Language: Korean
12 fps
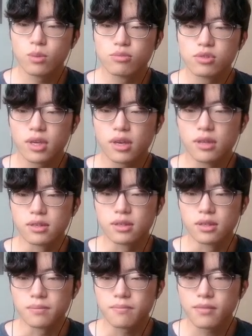
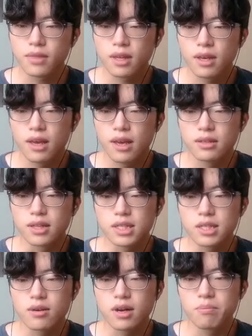무게에는
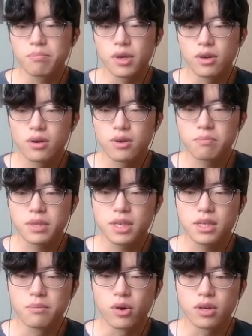내장과 뼈,
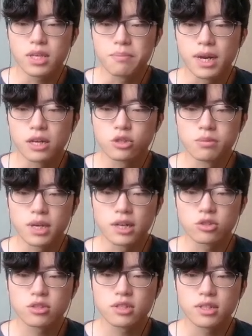피, 머리, 발굽,
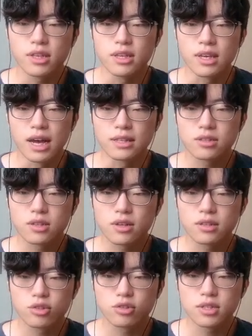가죽 등이 안
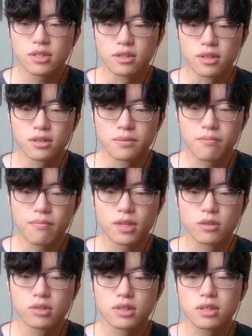들어간 수치인데요.
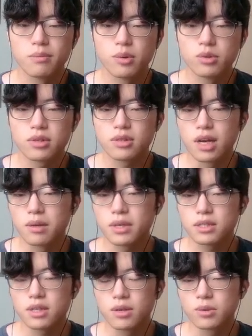우린 그 모두를
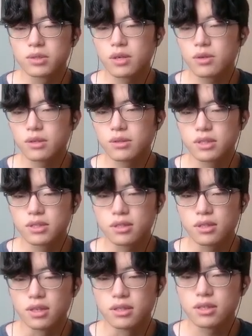낭비하지 않고 사용하고
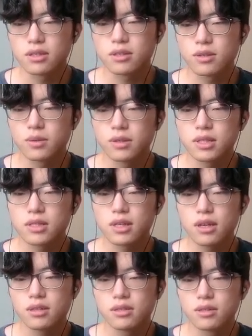있으니 실제로 이
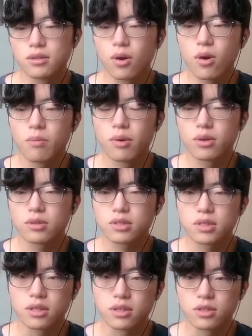차이는 더
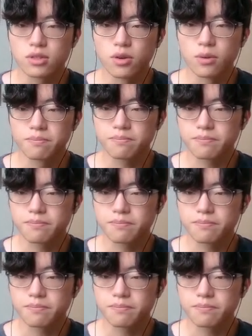벌어지게 되죠.